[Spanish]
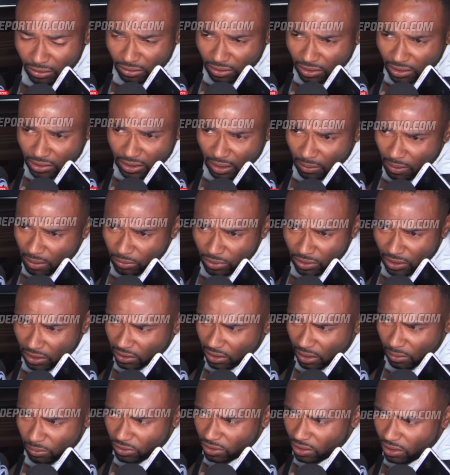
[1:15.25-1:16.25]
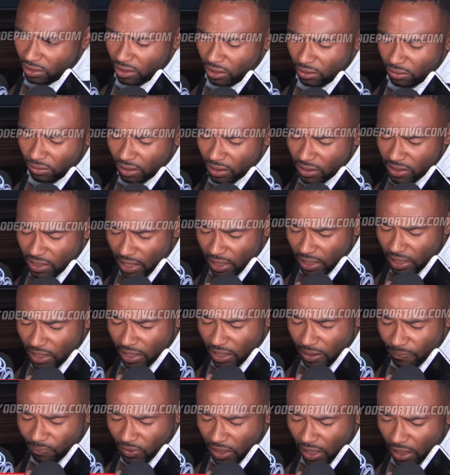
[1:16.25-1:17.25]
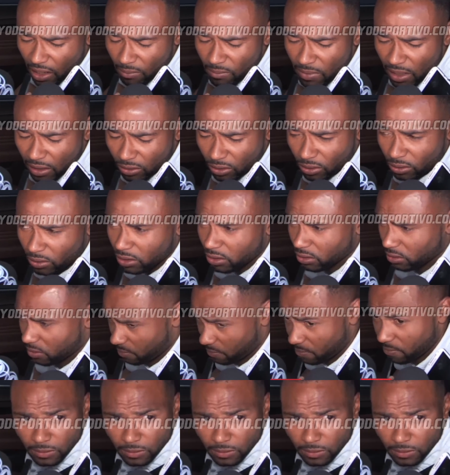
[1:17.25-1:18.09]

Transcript: Sí sabemos que estamos en deuda y hay que, que cambiar todo eso.